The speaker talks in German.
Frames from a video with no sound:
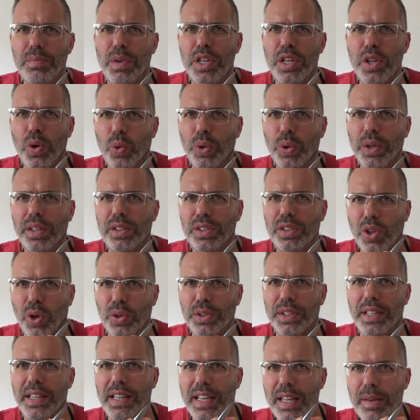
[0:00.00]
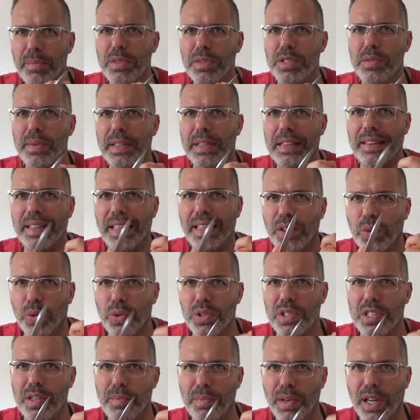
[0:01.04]
Millionen Tonnen Lebensmittel, die in
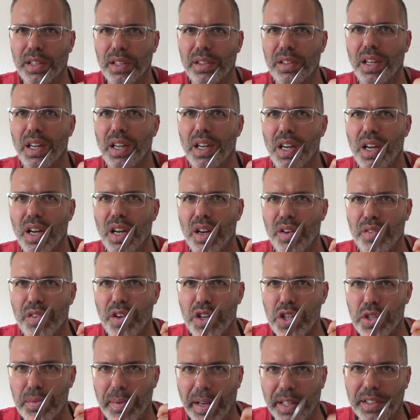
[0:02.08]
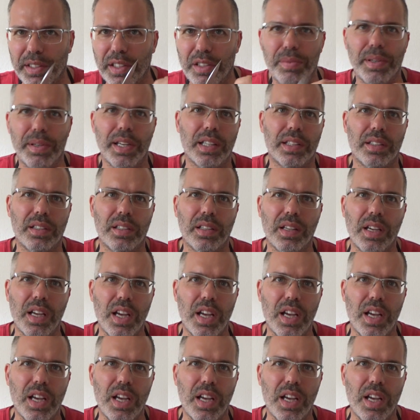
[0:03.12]
unserem Land verschwendet werden.